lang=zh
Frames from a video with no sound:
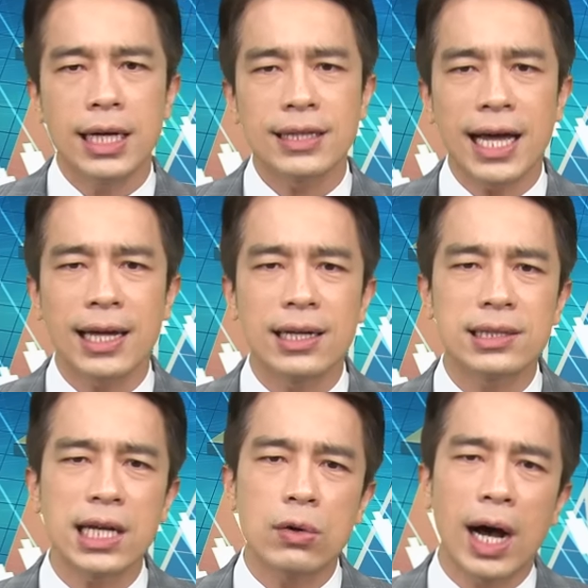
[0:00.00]
那当然了，
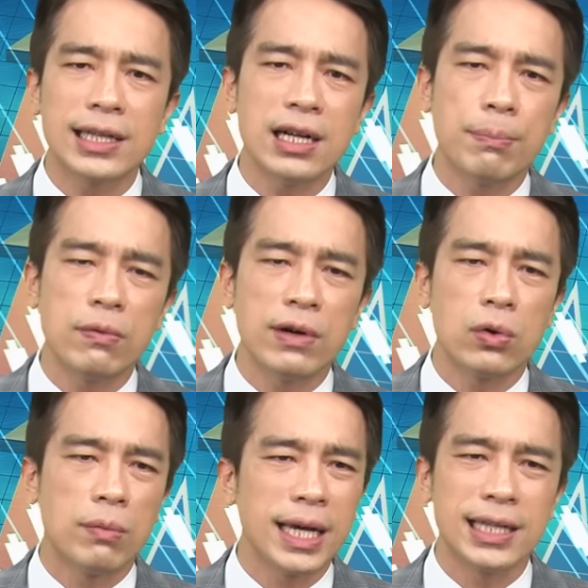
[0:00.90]
振华电的部分
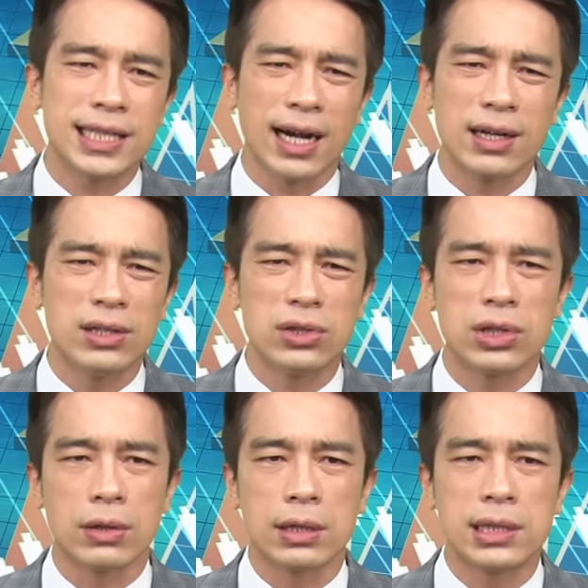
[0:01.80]
我们也讲很
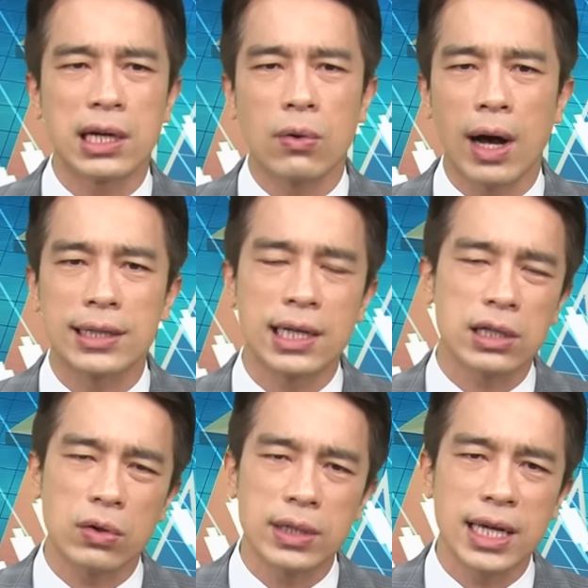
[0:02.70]
久了，振华电
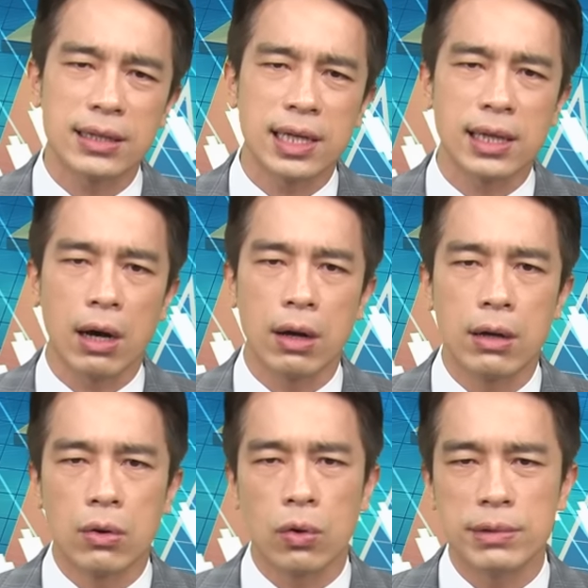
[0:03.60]
工业电脑，
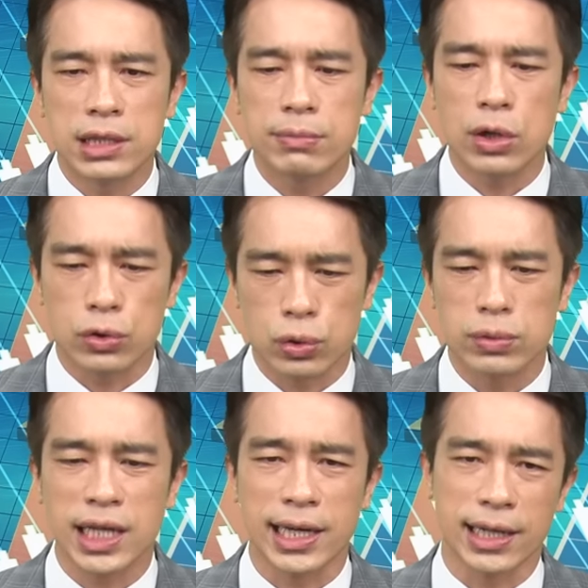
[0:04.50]
我们是不是有
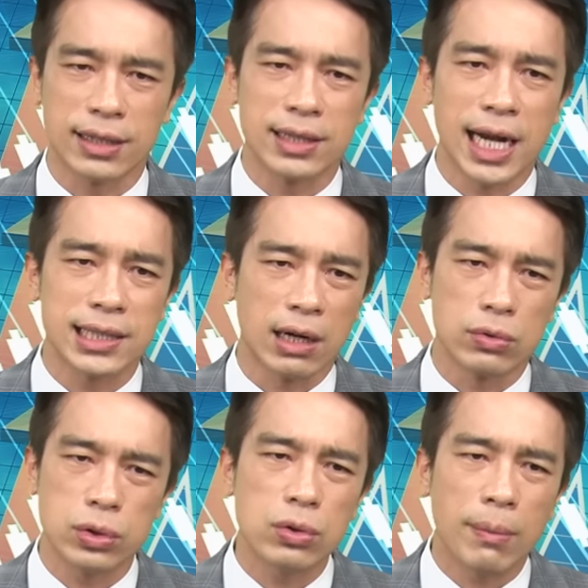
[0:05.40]
出场也跟大家讲？
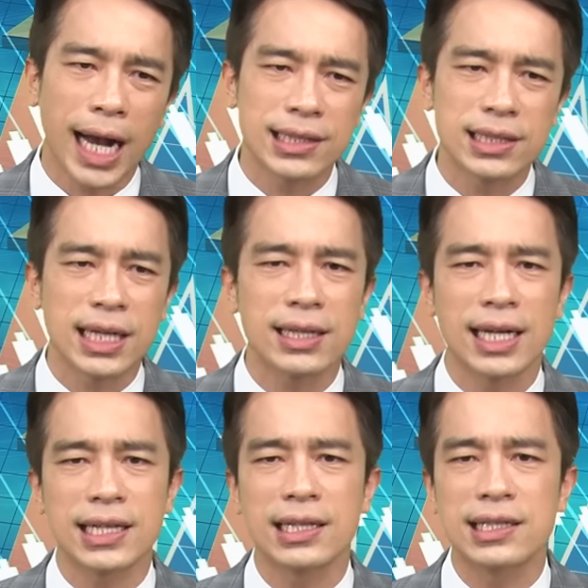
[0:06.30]
所以我们还是建议
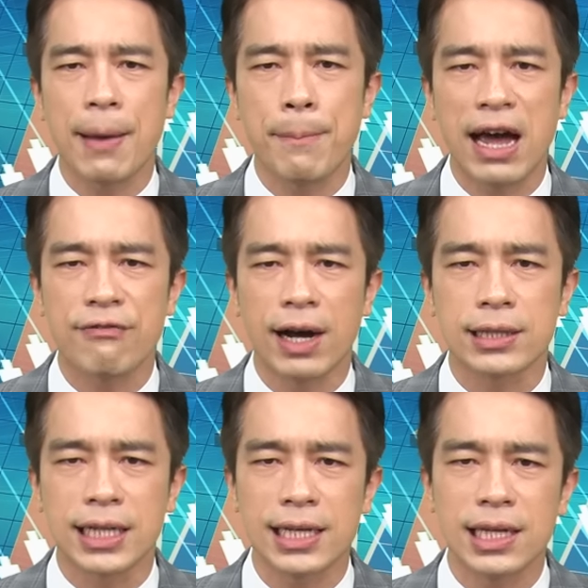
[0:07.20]
大家站卖
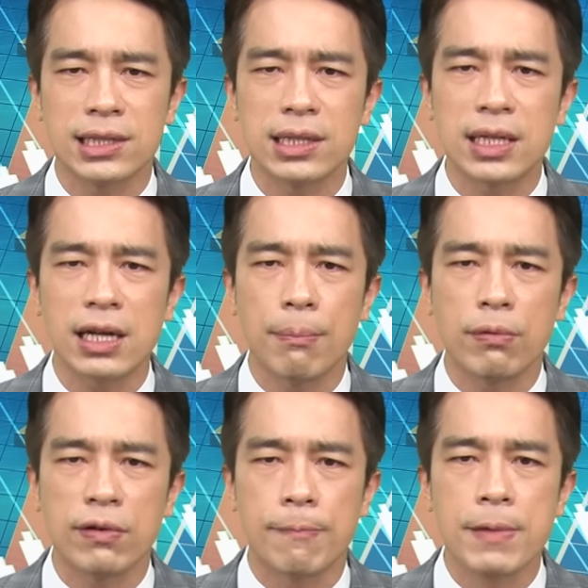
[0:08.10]
方。你看一下今天的部
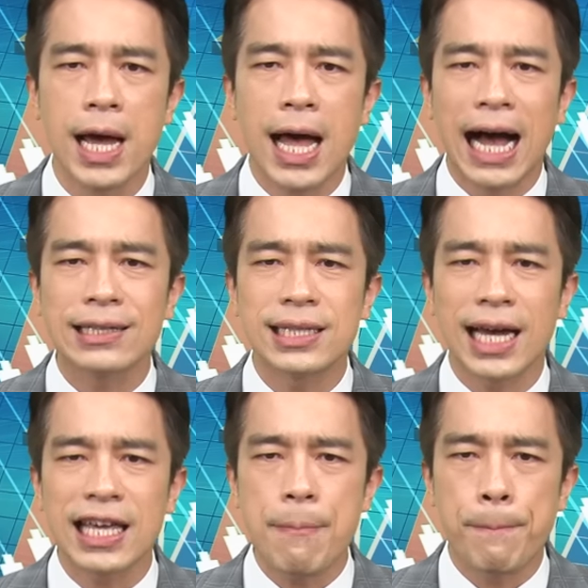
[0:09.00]
分，还是
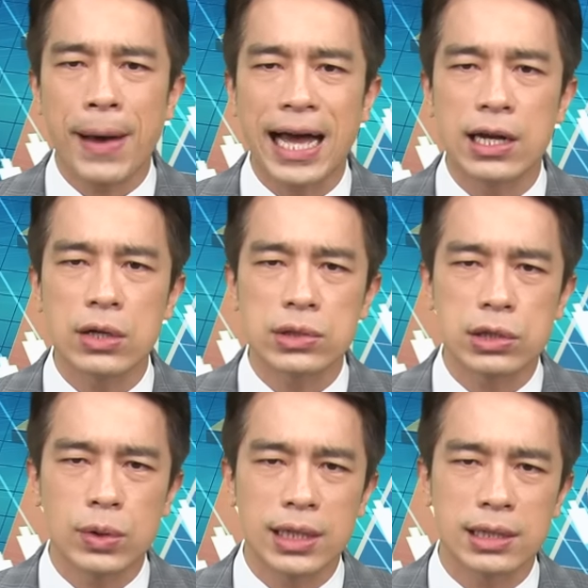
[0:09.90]
在一百六
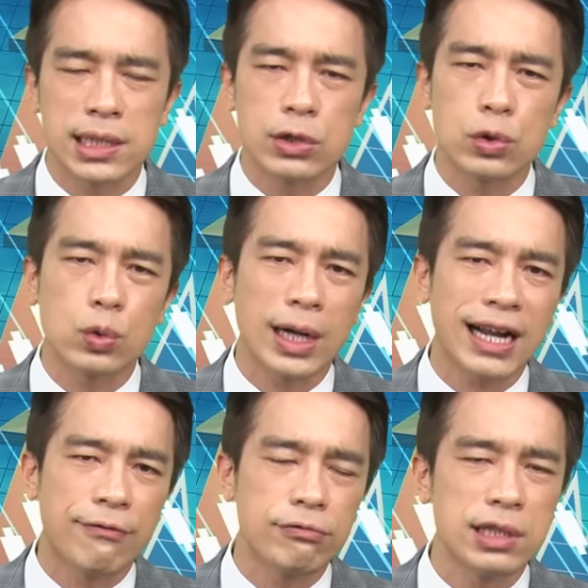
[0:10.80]
十元的整数关
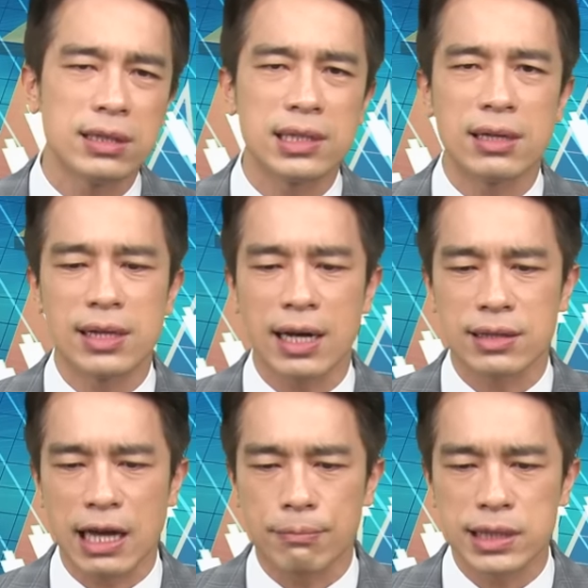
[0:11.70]
卡附近震荡
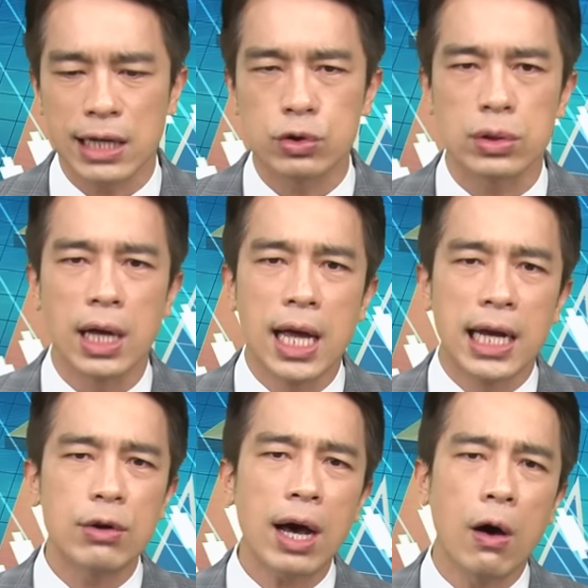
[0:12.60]
涨不上去。
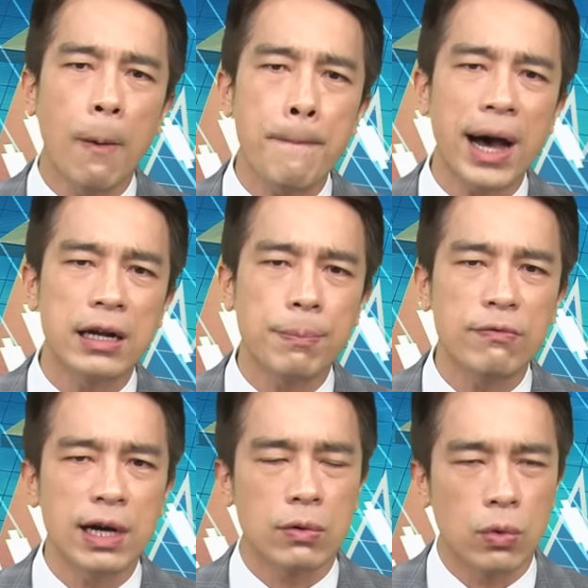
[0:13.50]
另外，红宝的部
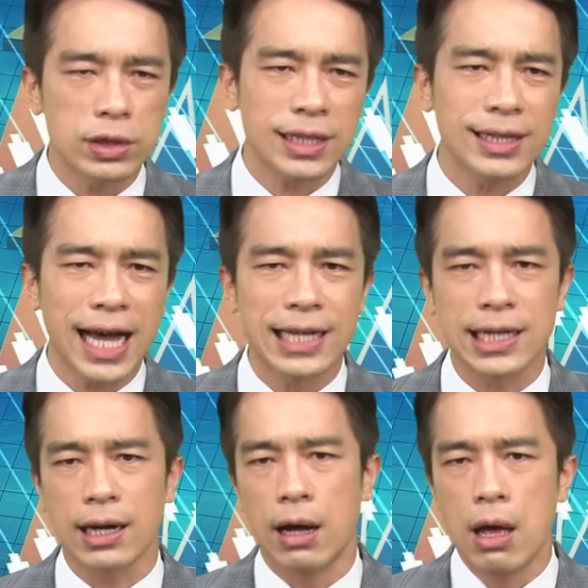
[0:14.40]
分我就跟大家
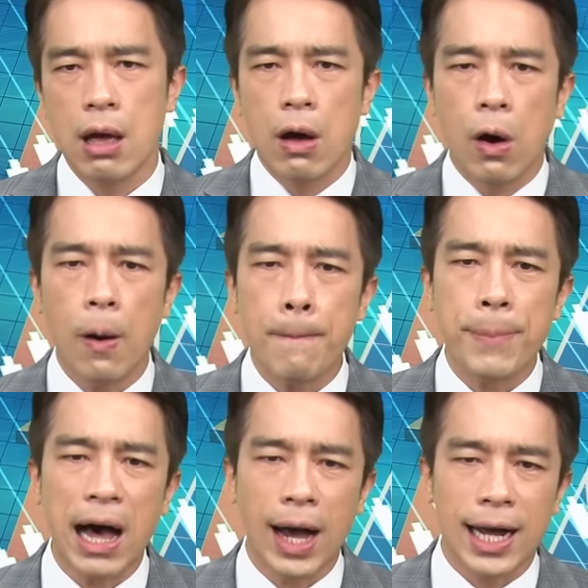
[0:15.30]
讲了，红
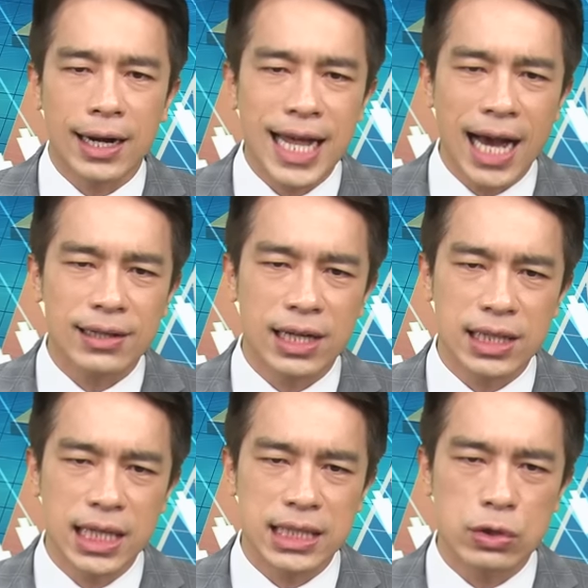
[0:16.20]
宝啊量能
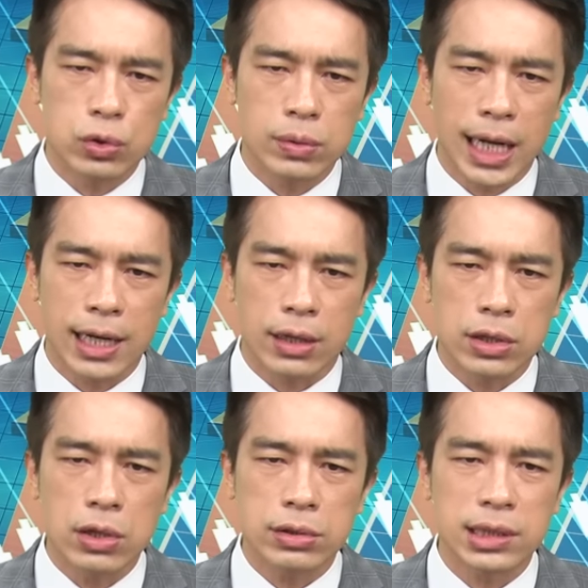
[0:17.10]
已经出来了，
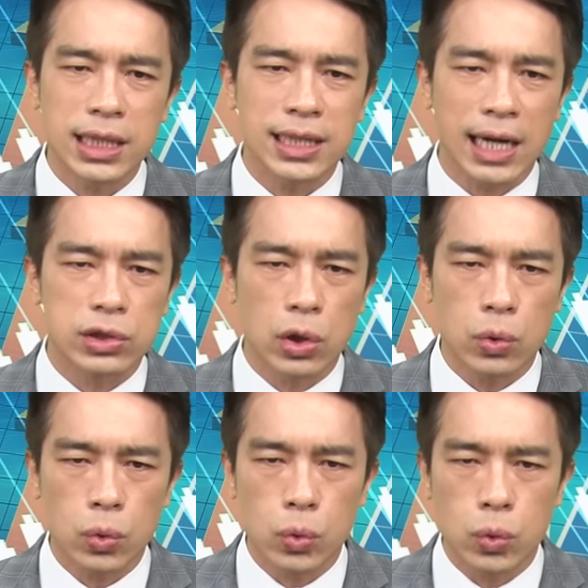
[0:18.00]
又是一档从
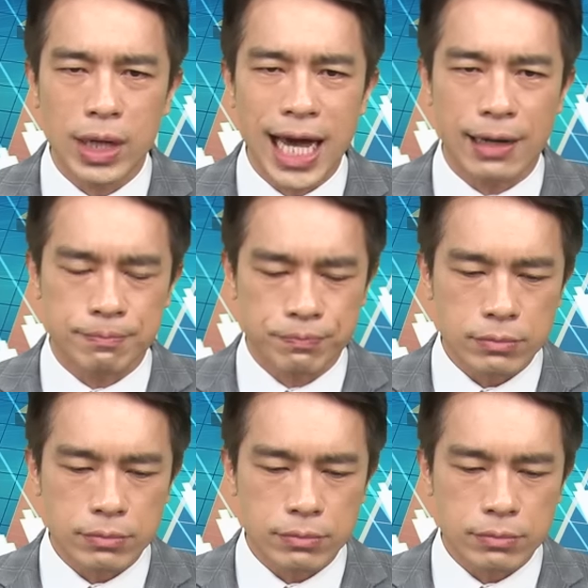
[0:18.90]
无量。